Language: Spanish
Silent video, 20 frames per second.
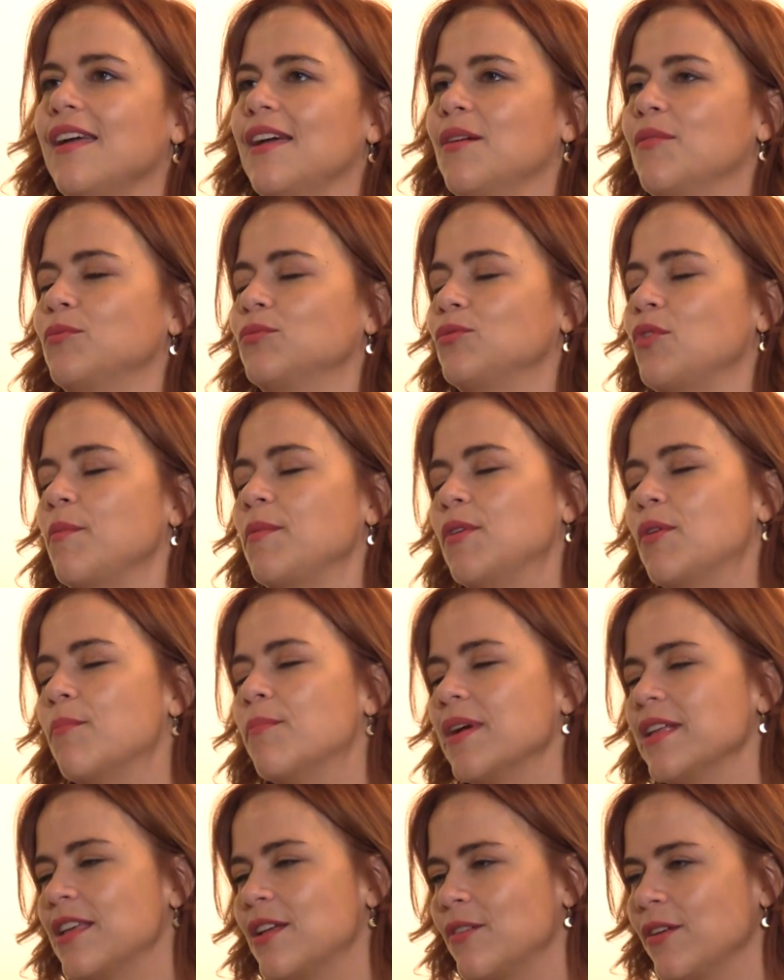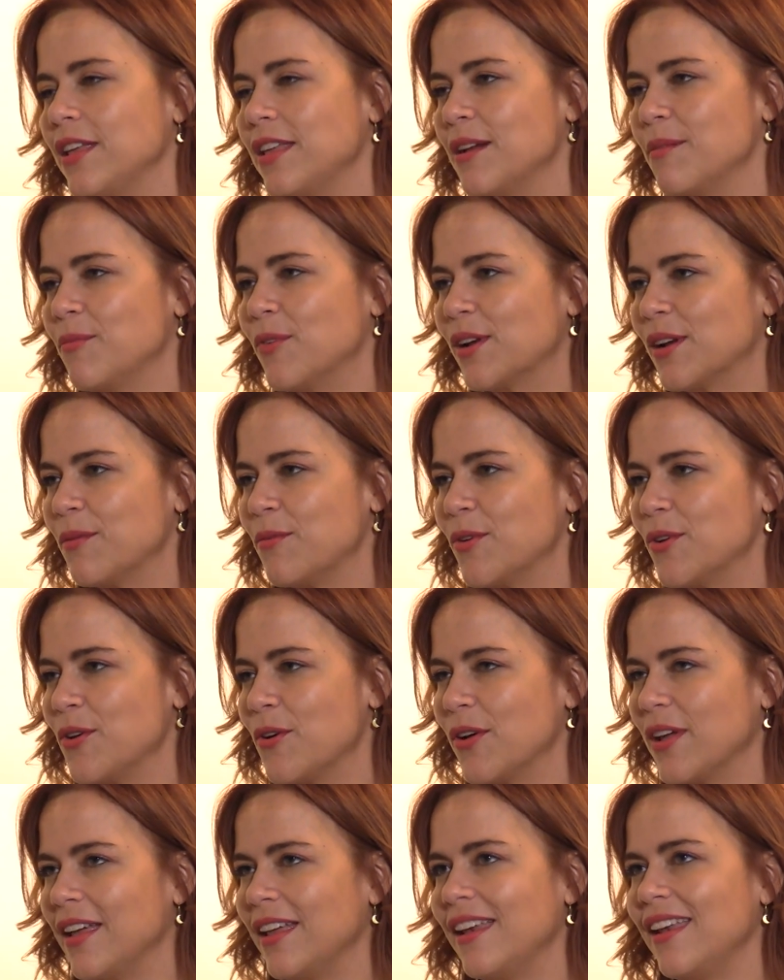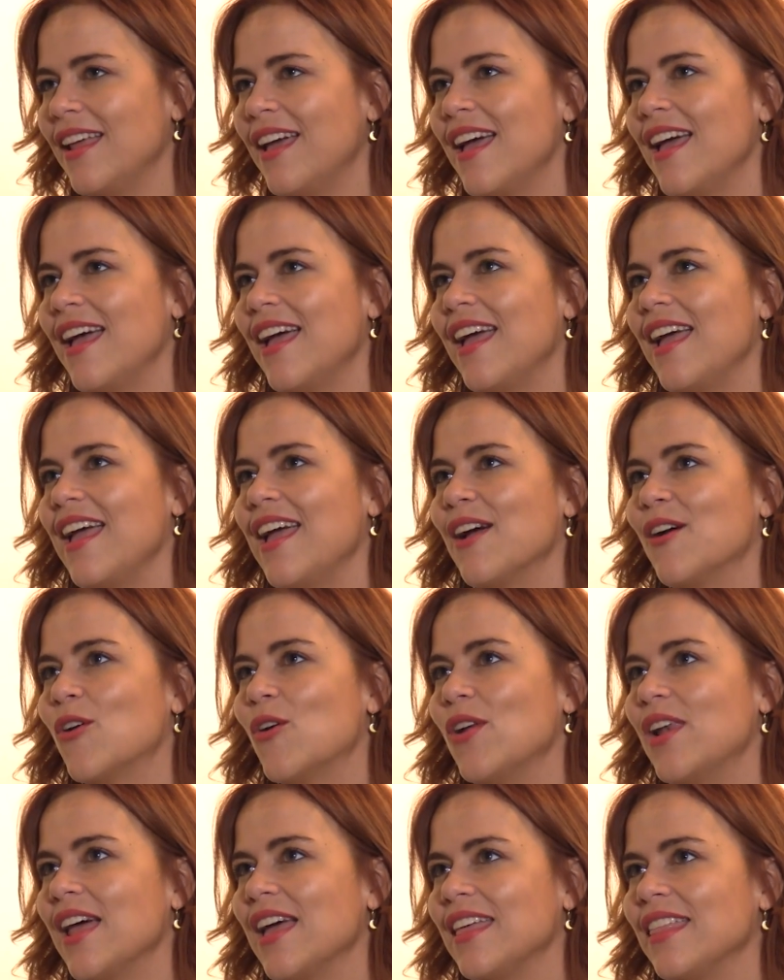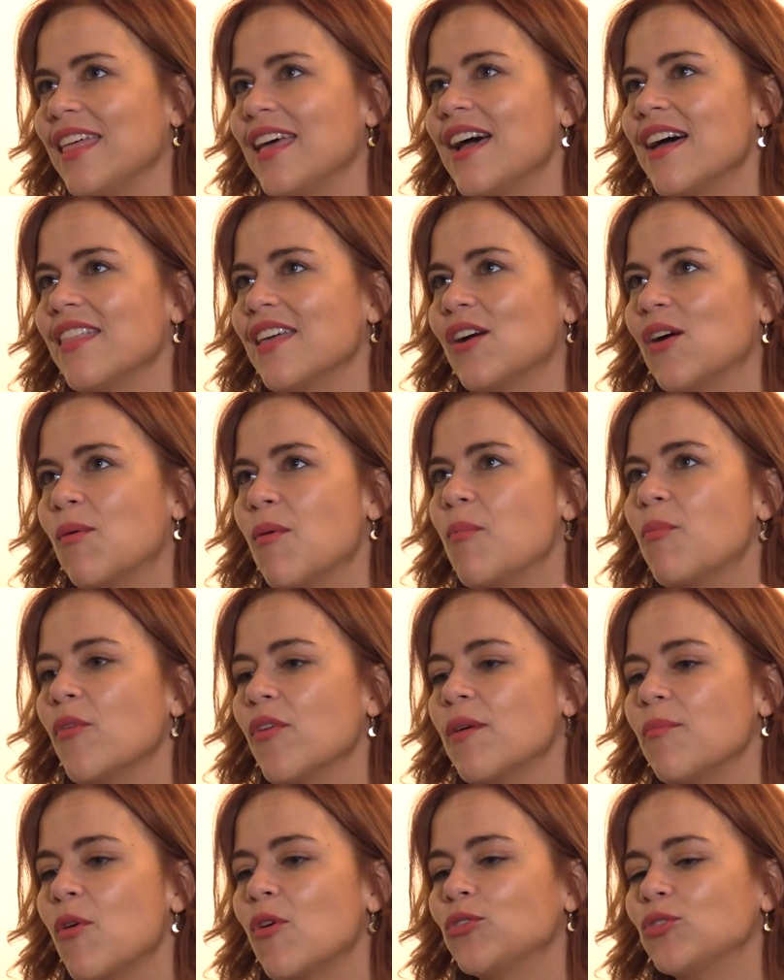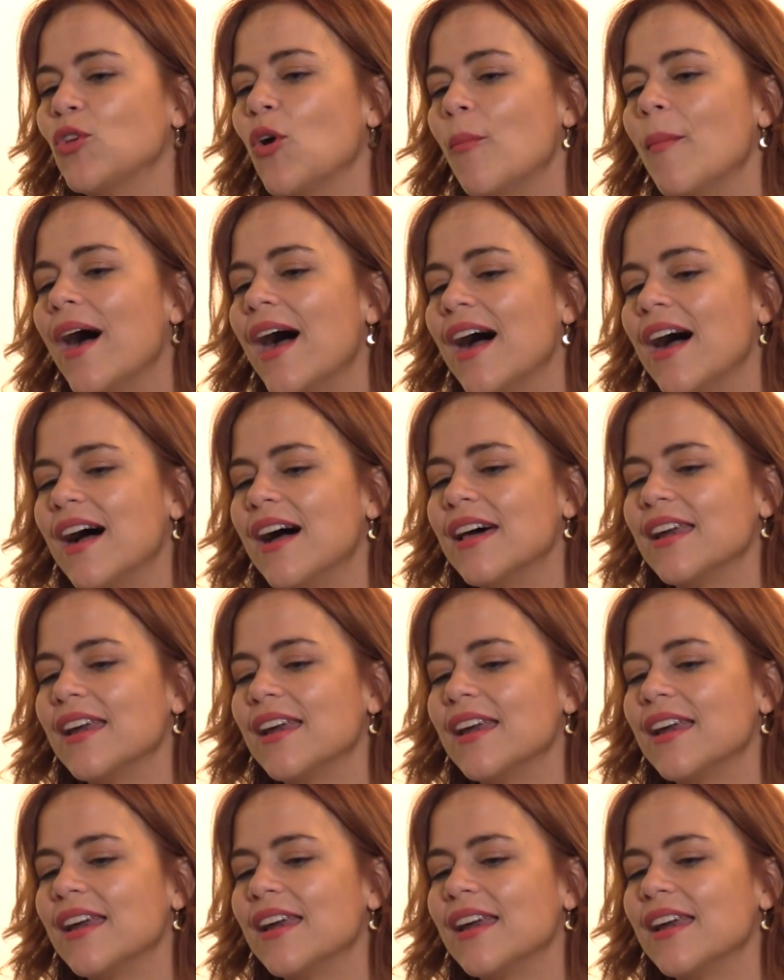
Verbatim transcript: junto a mi compañero Guillermo Rebollo Gil, eh, con la idea de cómo podemos tomar